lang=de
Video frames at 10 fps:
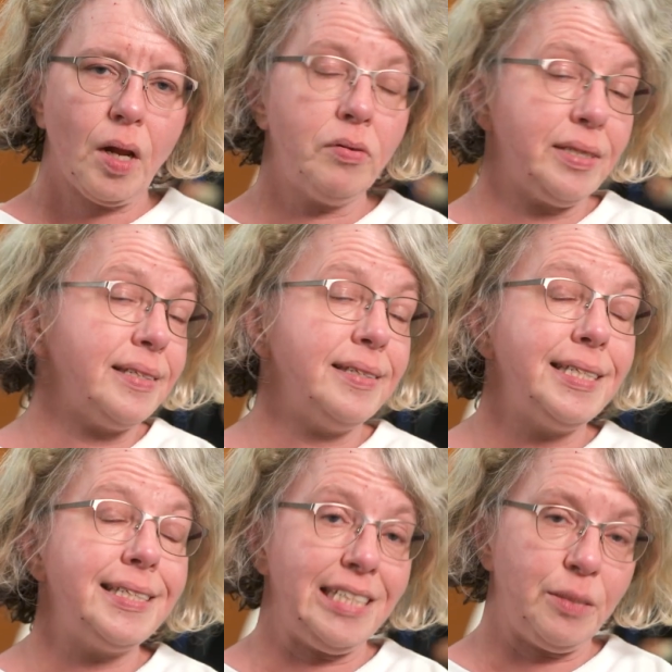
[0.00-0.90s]
Und das ist
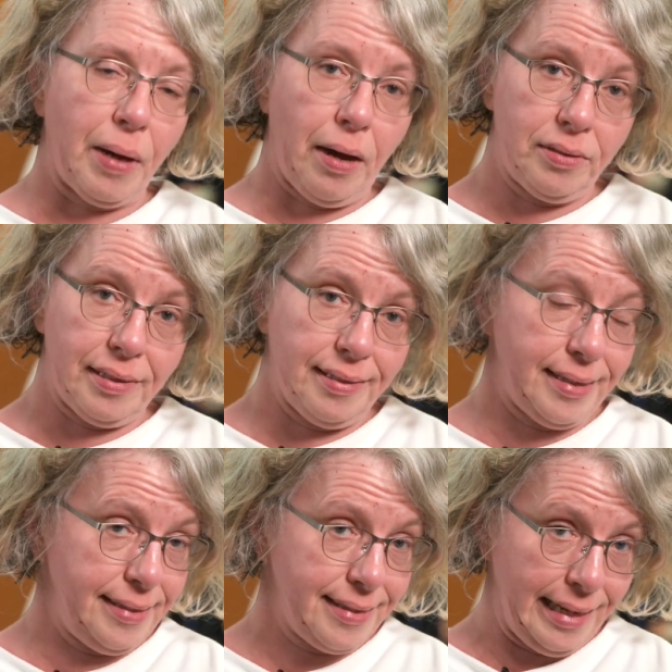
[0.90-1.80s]
nicht sichtbar und das ist
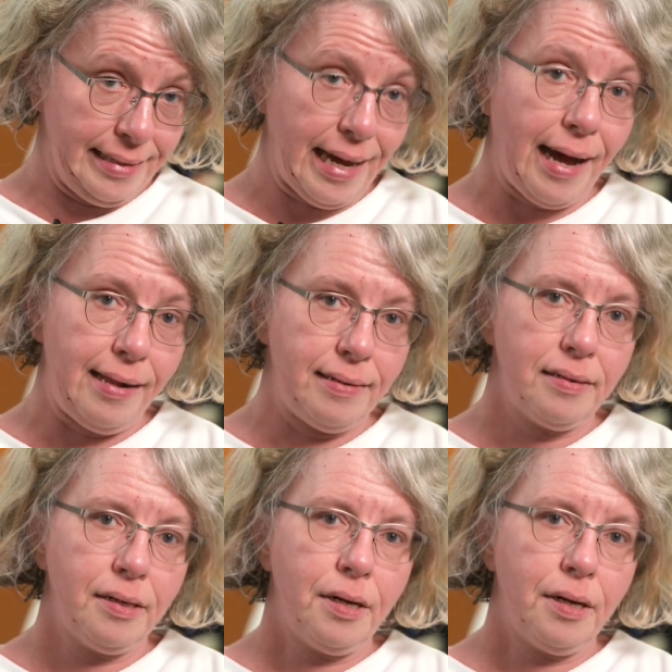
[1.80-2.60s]
ein Skandal.